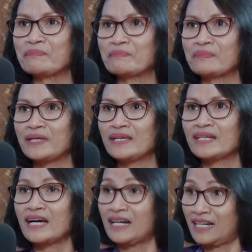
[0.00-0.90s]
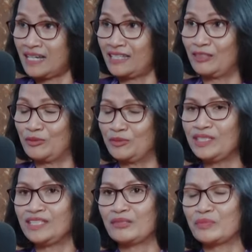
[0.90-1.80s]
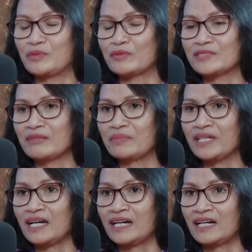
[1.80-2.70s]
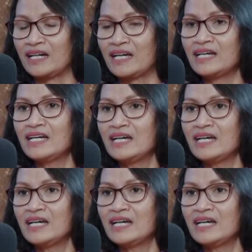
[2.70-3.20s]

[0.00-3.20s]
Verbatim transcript: PKK itu di kepengurusan PKK hmm.